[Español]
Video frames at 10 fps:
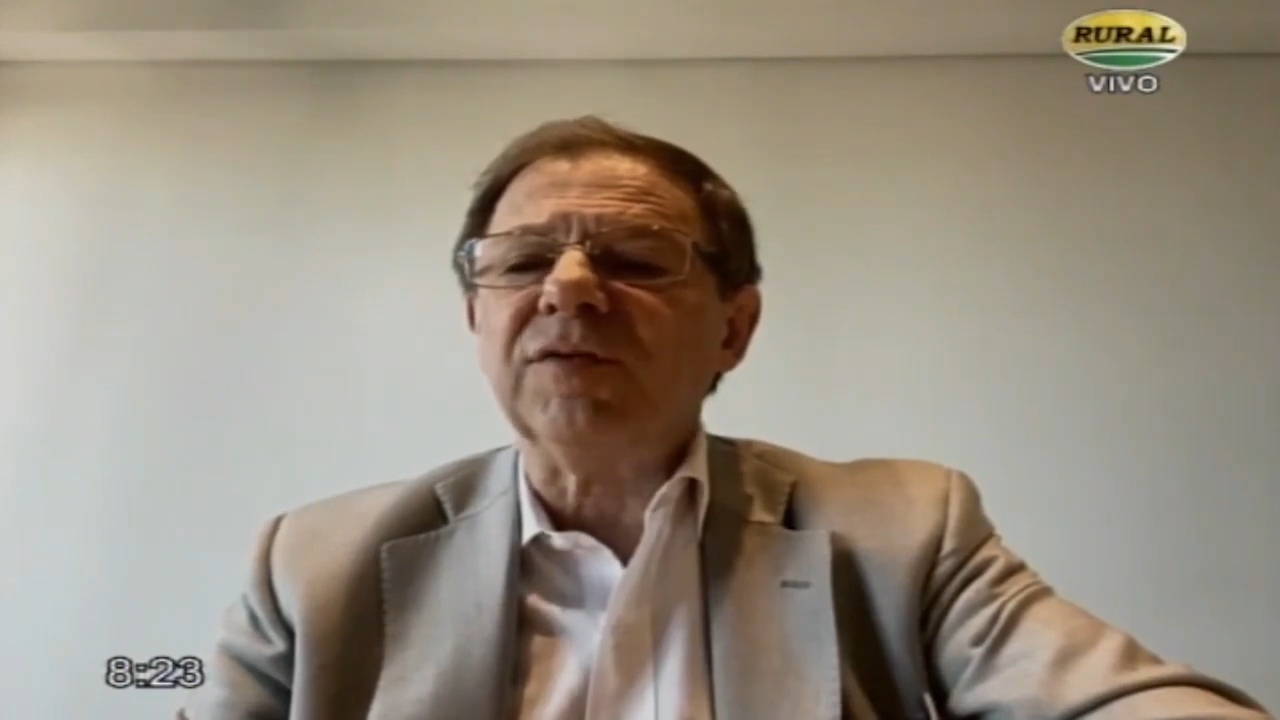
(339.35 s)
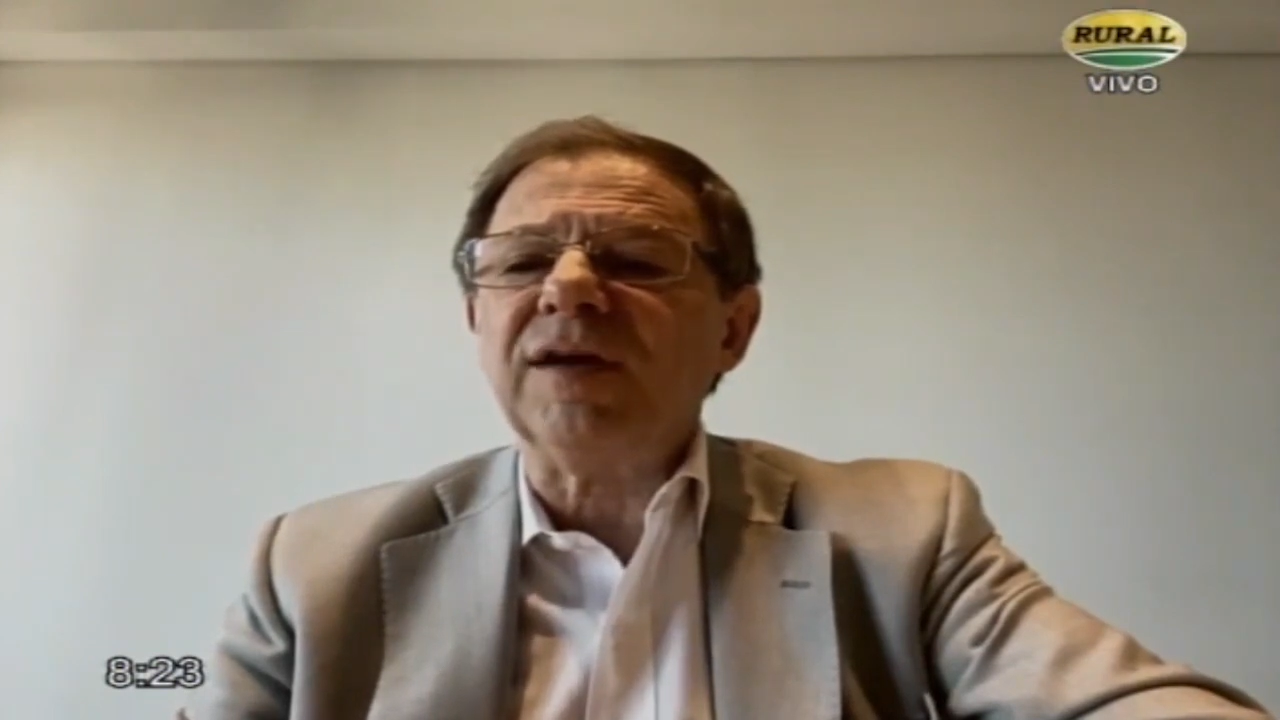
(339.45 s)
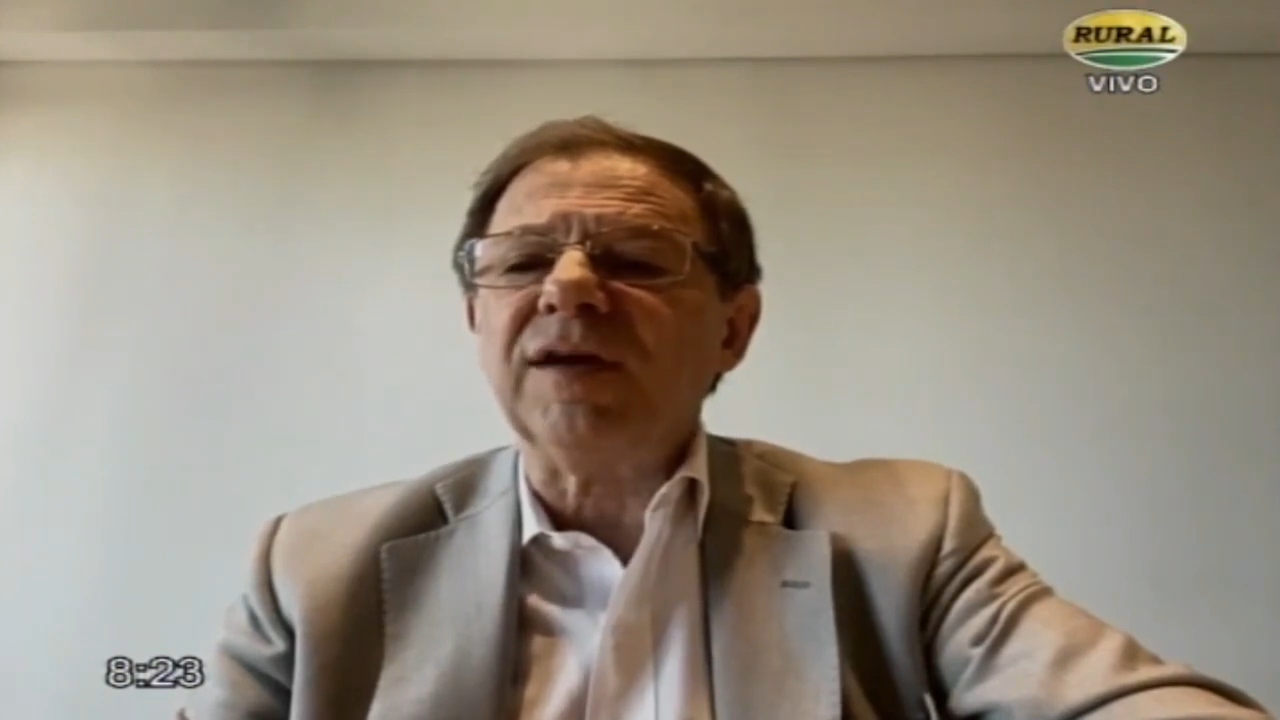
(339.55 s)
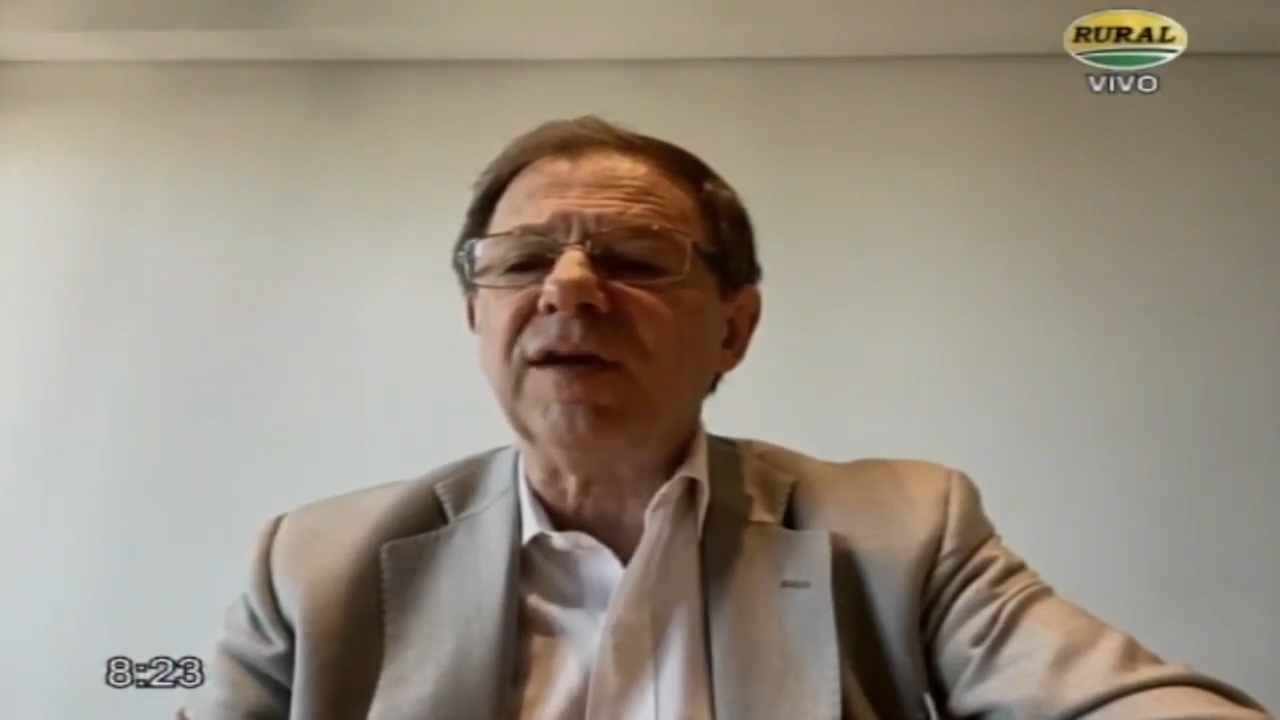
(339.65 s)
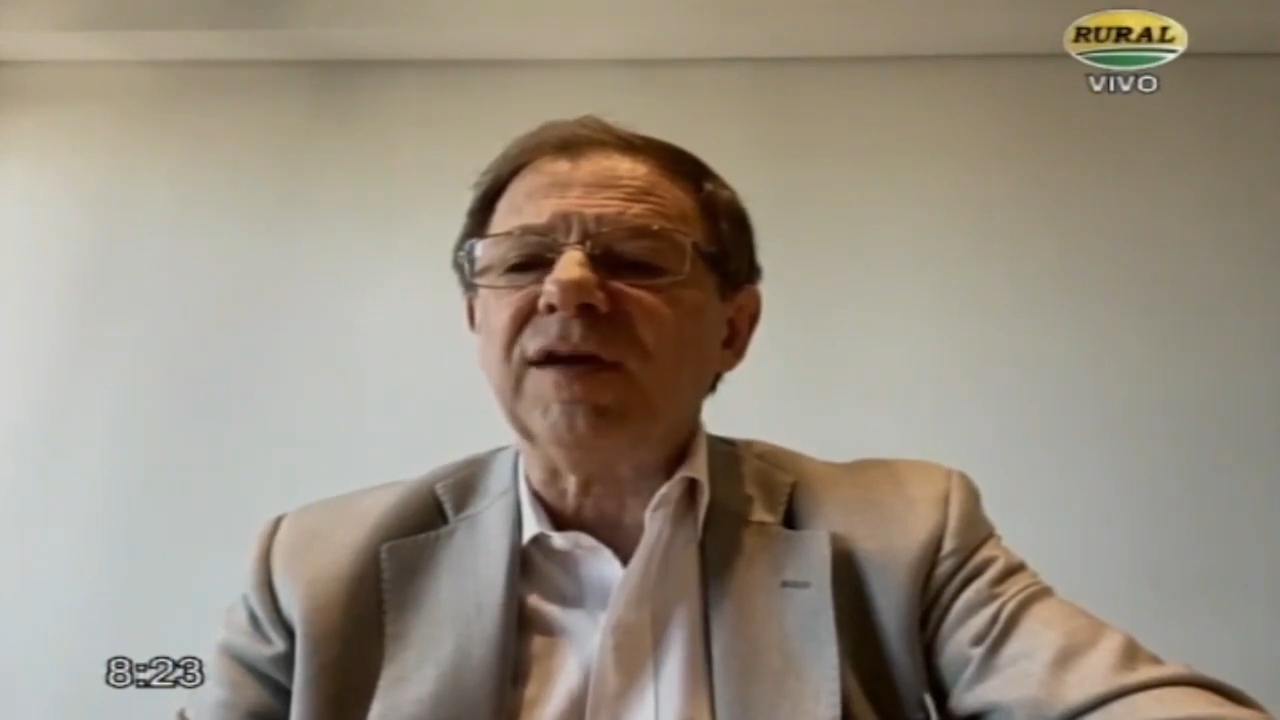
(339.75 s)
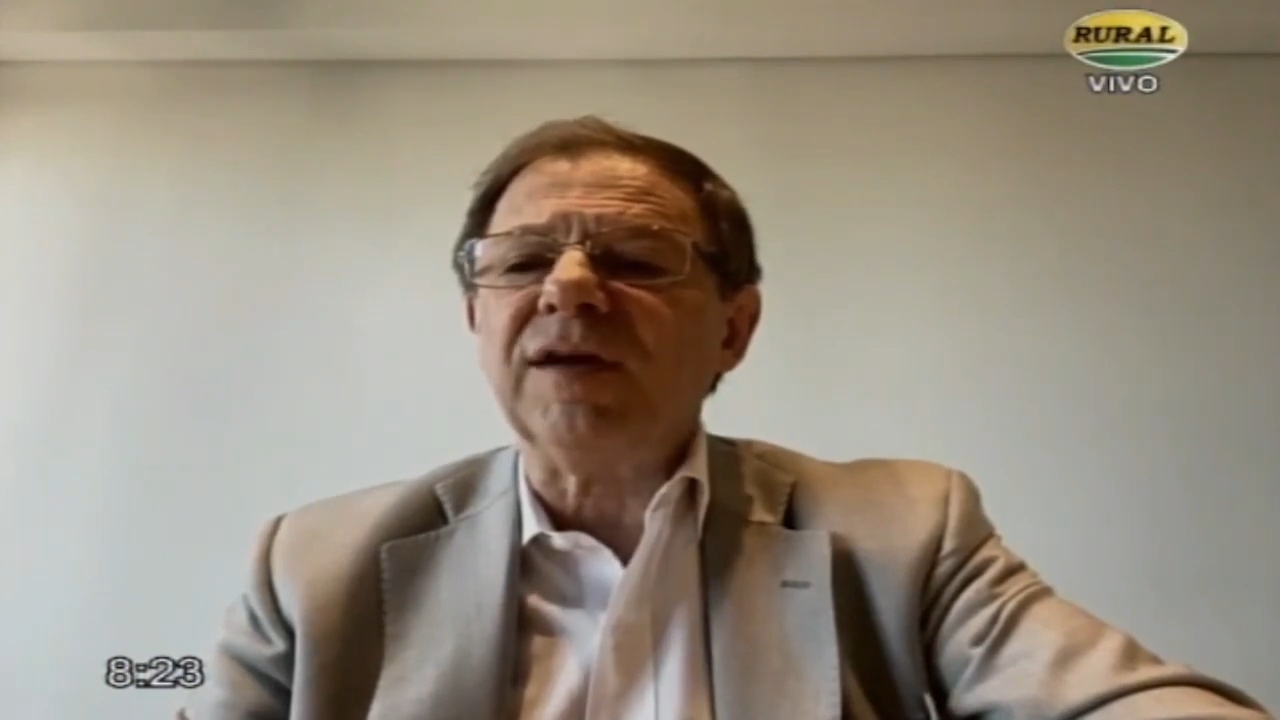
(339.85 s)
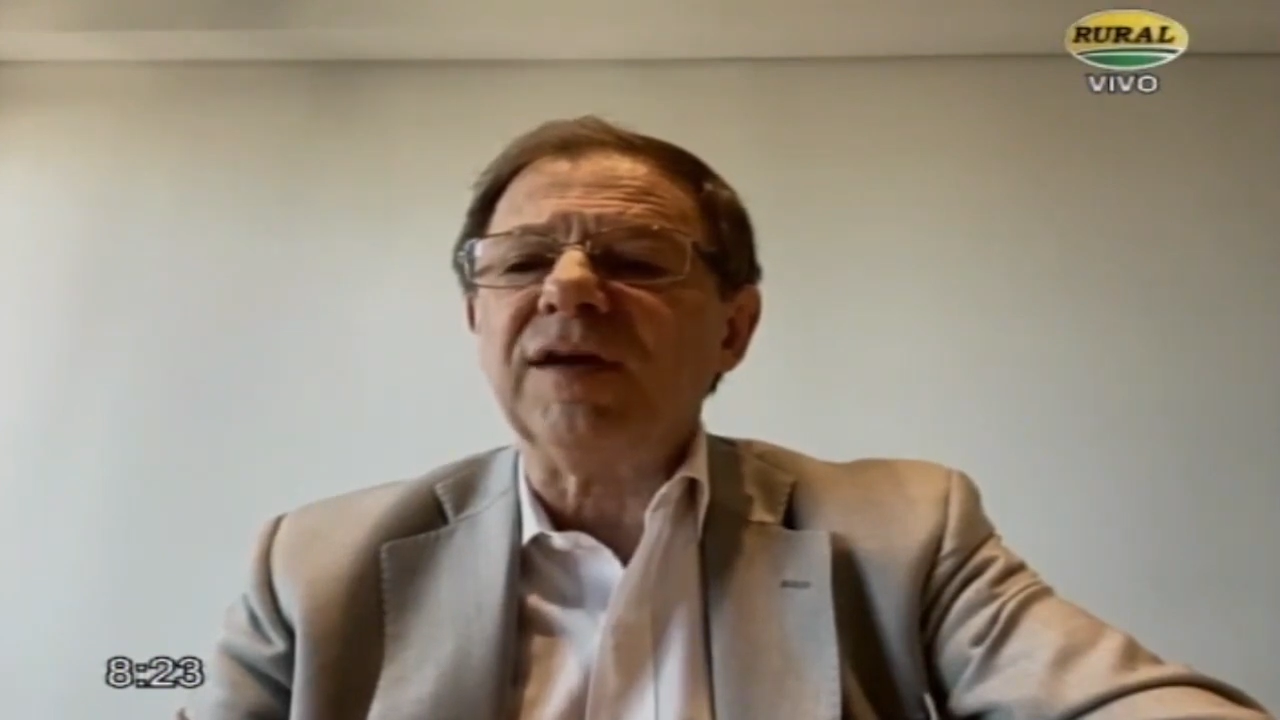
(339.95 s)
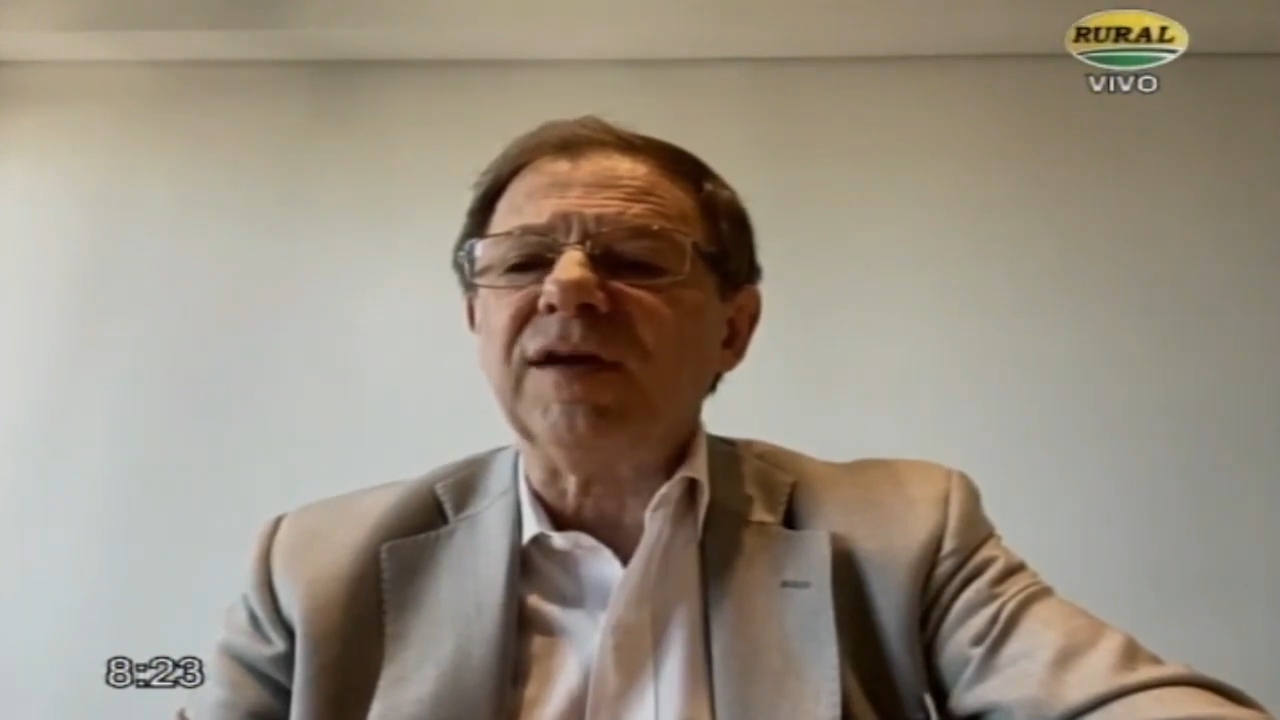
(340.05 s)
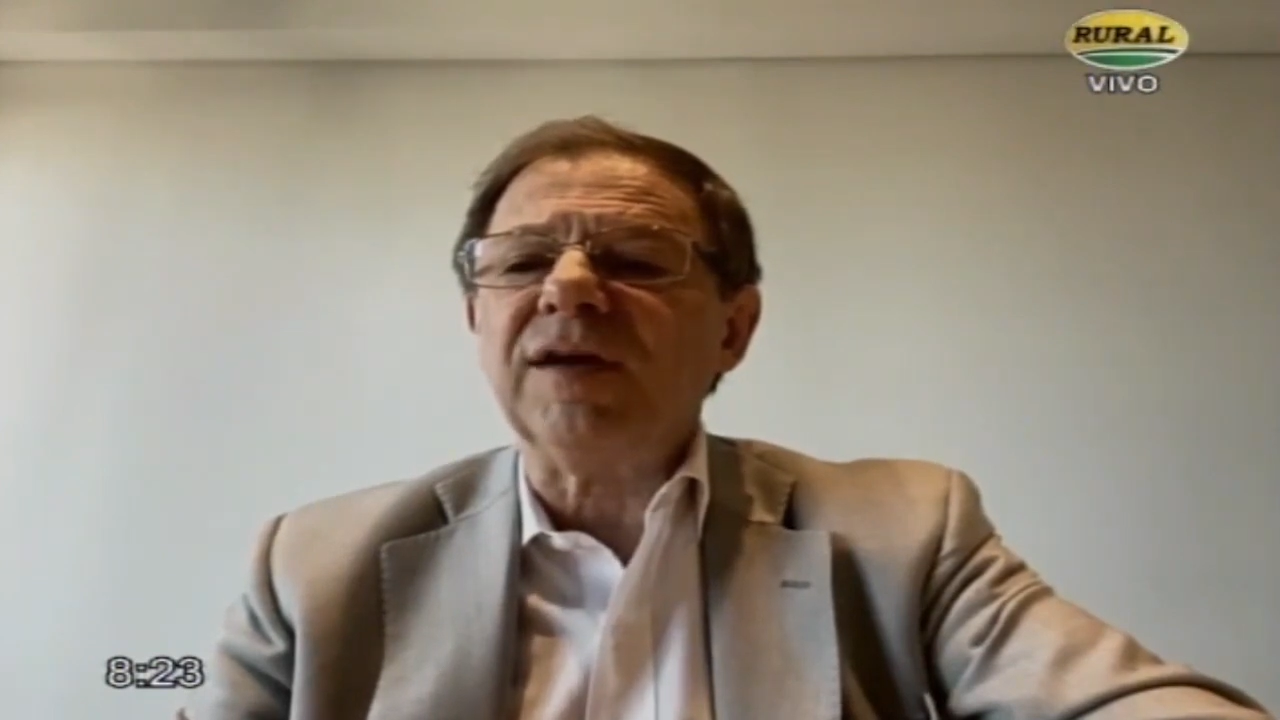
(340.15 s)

modernización